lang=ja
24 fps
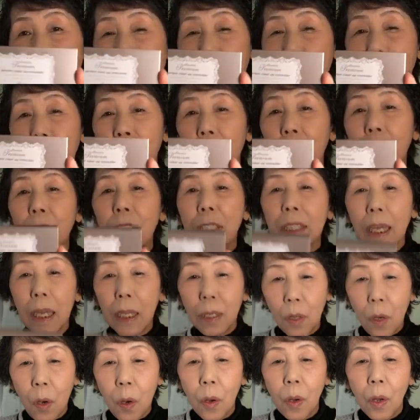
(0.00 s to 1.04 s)
らエデュッセ
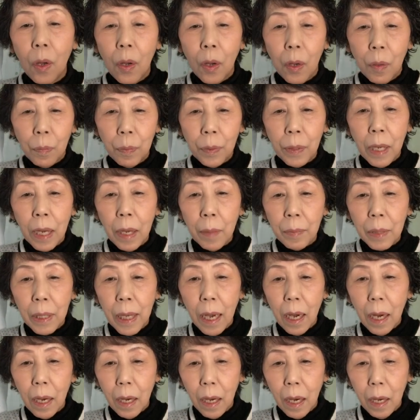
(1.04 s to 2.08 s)
の
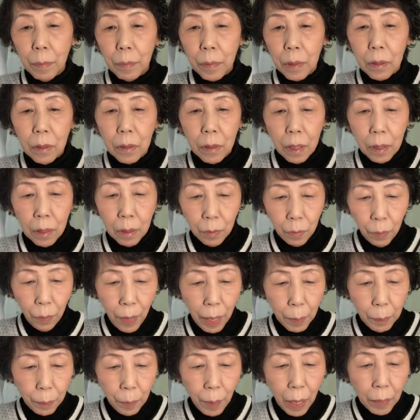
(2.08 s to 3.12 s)

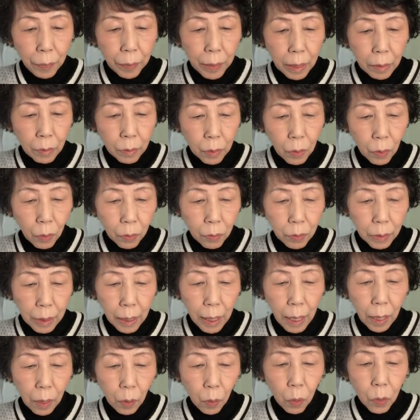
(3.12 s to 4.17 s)

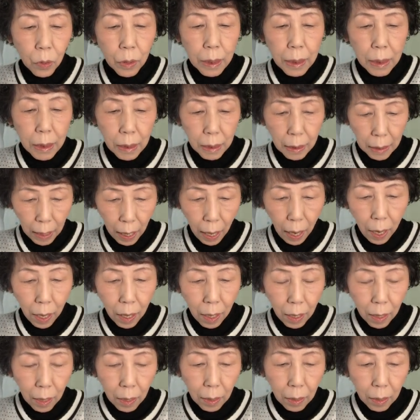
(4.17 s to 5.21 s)

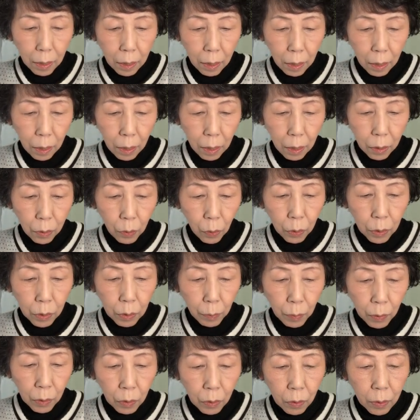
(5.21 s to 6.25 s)
プレミアムファパーフェクトクリアコンシーラー、えという
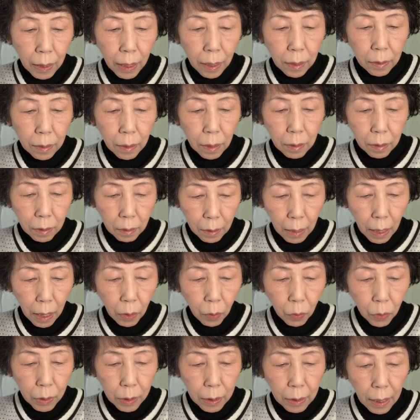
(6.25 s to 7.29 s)
ものなんですが
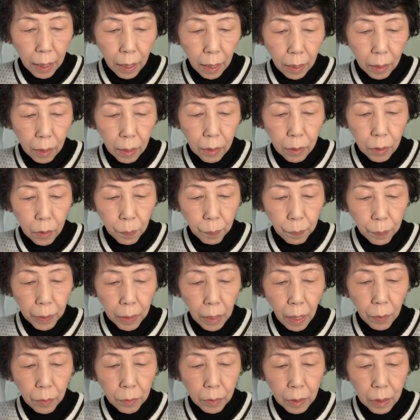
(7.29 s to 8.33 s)
こちら
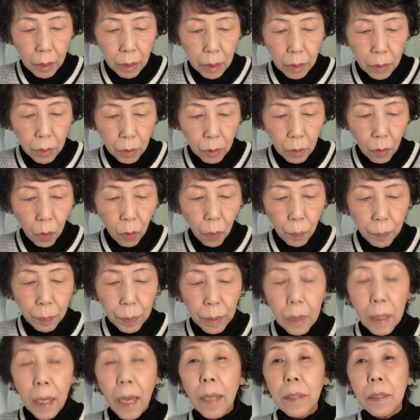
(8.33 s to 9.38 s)

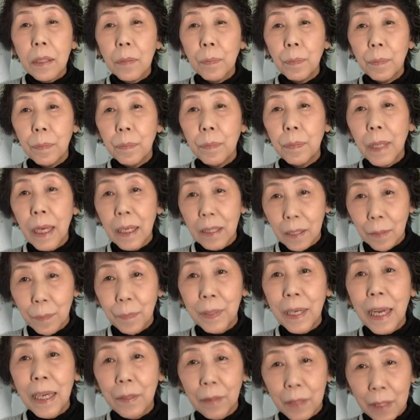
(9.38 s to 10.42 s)
SPF25PA
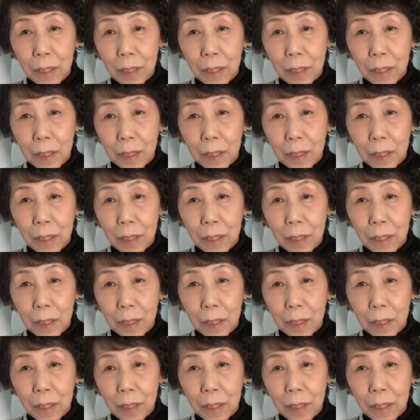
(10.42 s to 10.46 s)
プラスプラ